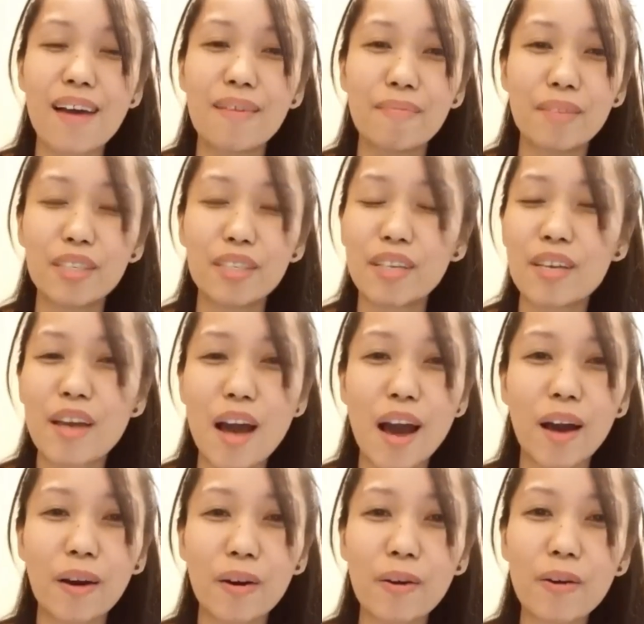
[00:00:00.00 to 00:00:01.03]

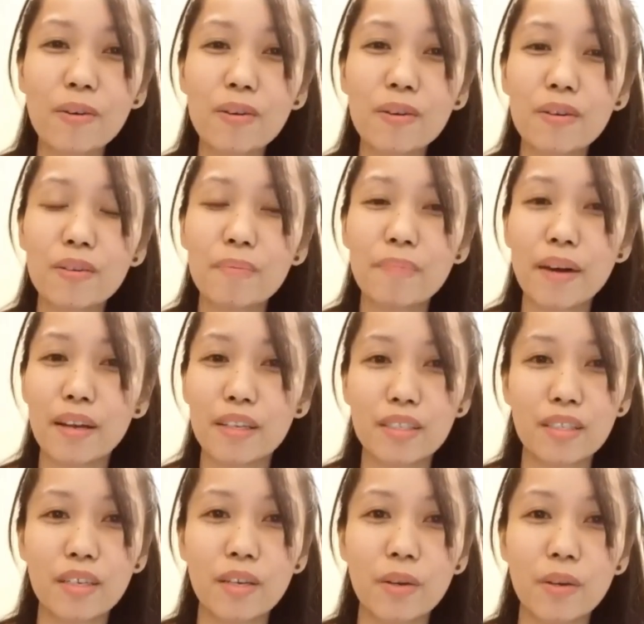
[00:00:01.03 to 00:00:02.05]
Masaya ako para
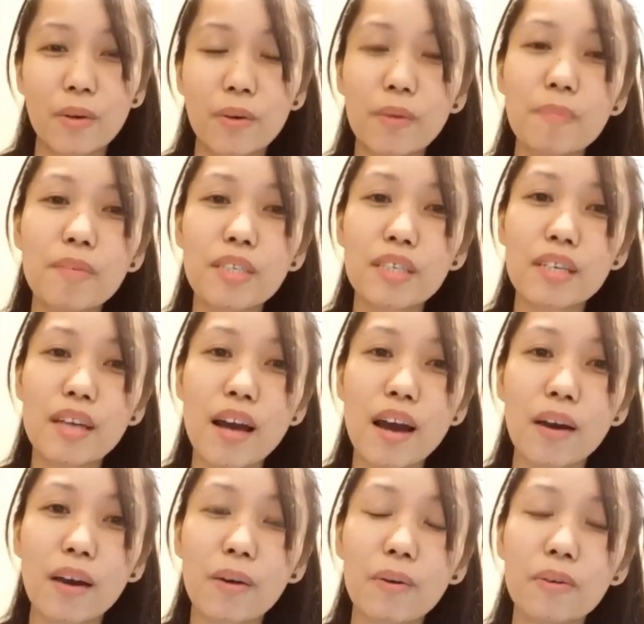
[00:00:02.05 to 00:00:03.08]
sa'yo.
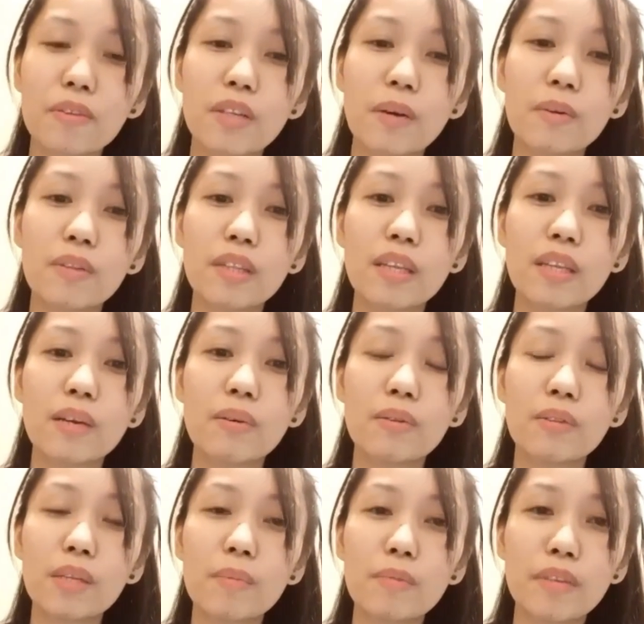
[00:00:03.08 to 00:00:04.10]
Masaya ako na
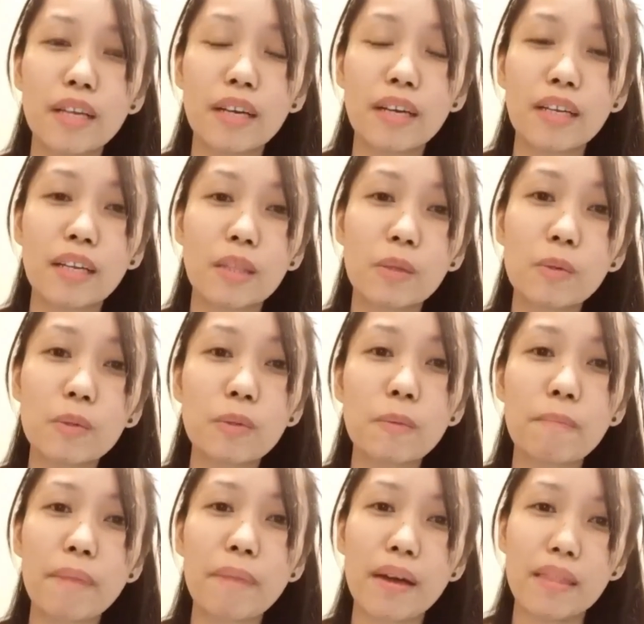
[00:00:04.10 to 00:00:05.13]
unti-unti mo nang
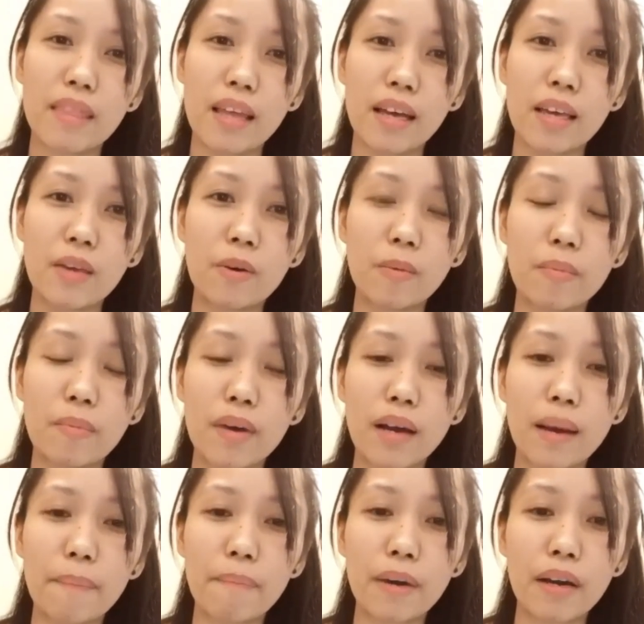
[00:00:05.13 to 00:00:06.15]
natutupad ang iyong
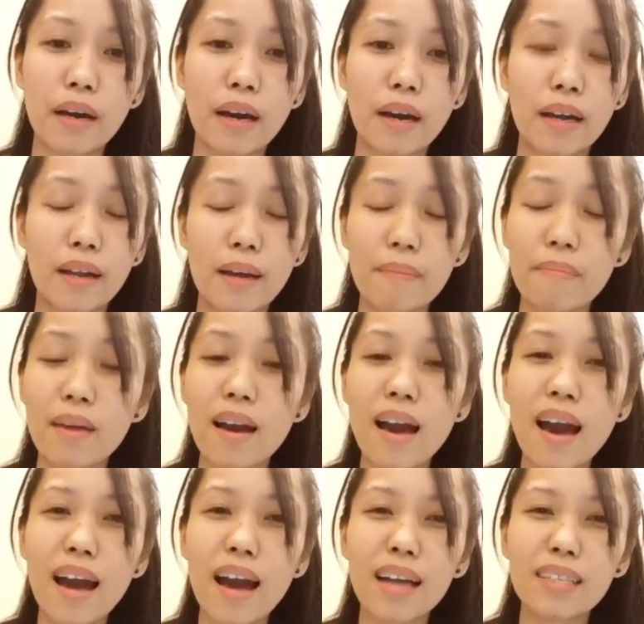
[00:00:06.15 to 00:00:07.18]
mga pangarap.
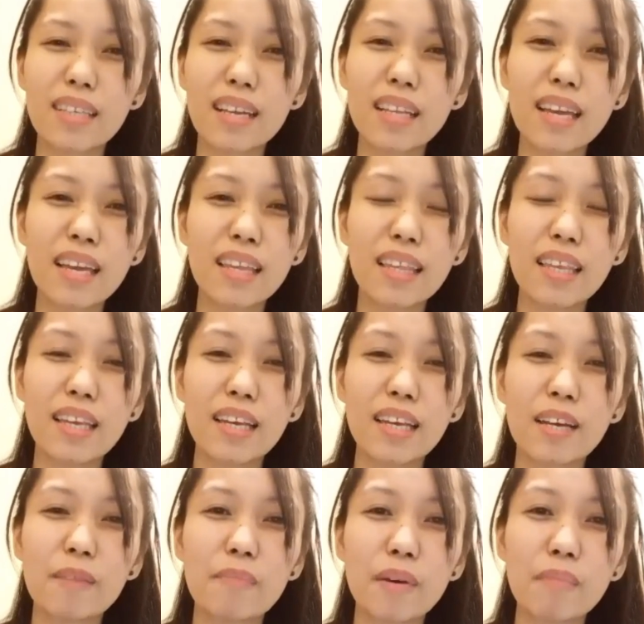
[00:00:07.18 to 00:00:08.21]
At sana
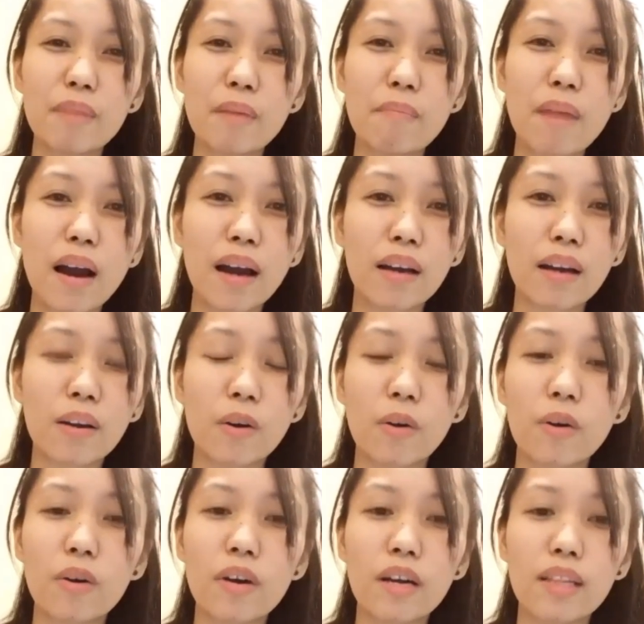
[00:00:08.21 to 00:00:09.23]
hindi ka
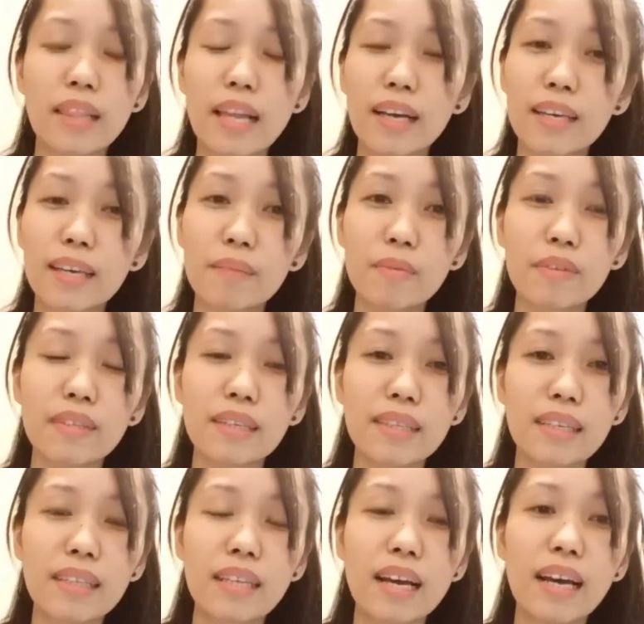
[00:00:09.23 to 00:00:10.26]
magbabago. At lagi mong
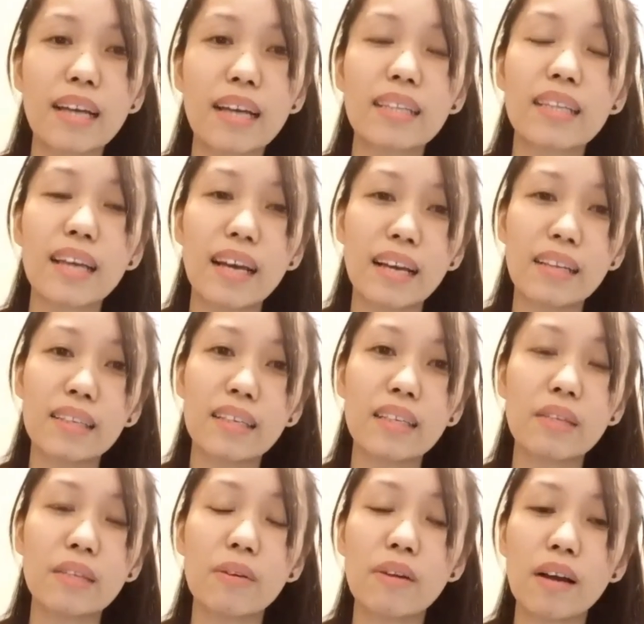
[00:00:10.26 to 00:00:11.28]
tatandaan,
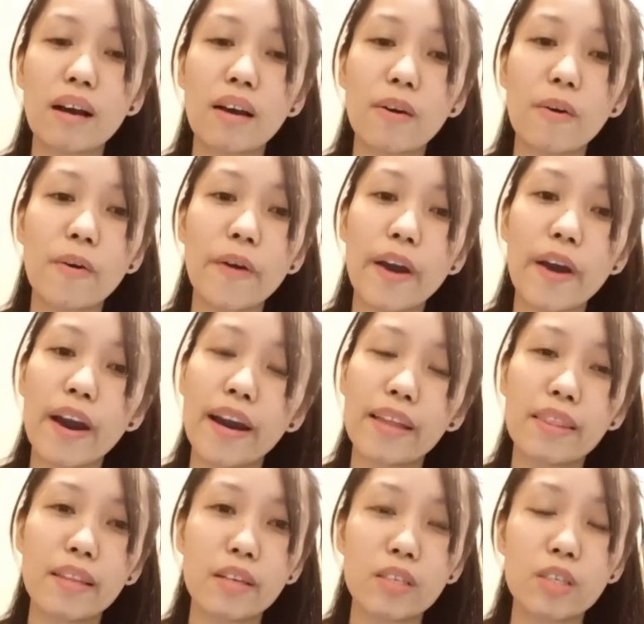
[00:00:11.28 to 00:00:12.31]
andito lang ako,
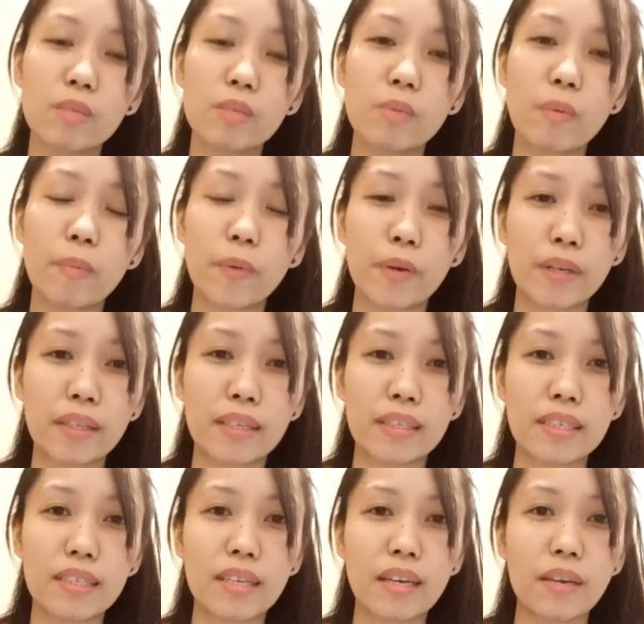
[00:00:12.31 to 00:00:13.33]
handang sumuporta
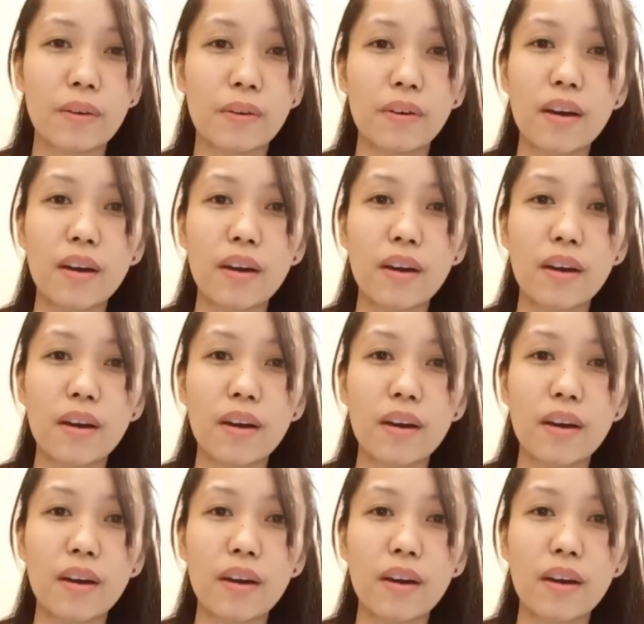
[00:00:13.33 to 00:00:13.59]
sa'yo.